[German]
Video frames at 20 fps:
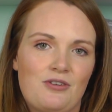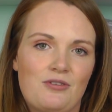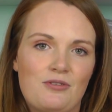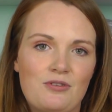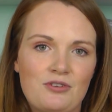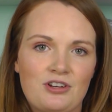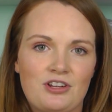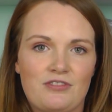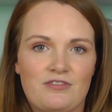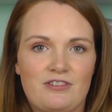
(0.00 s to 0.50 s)

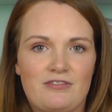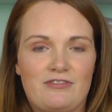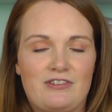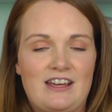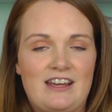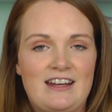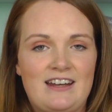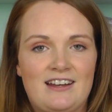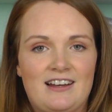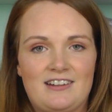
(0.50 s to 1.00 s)
und es wird
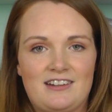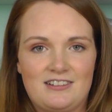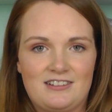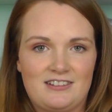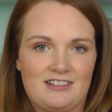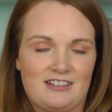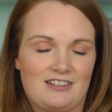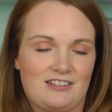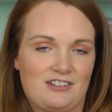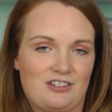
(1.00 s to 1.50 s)
verhindert,
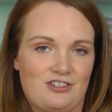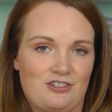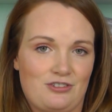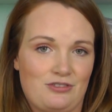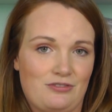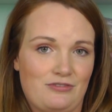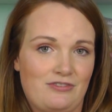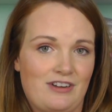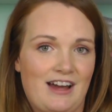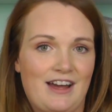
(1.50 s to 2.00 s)
dass der
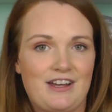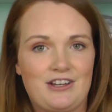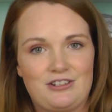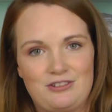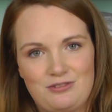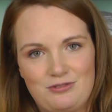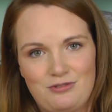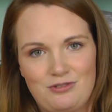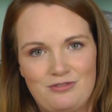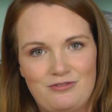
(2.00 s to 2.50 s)
Stoff
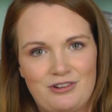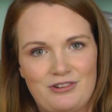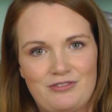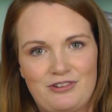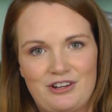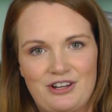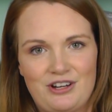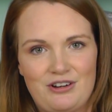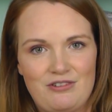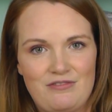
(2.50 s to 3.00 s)
eingezogen wird
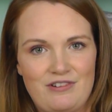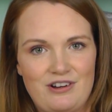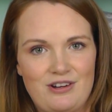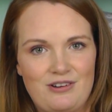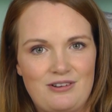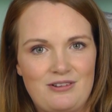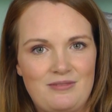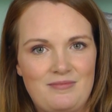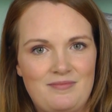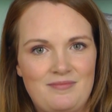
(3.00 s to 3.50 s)
von der
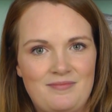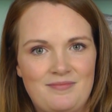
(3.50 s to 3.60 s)
Overlock.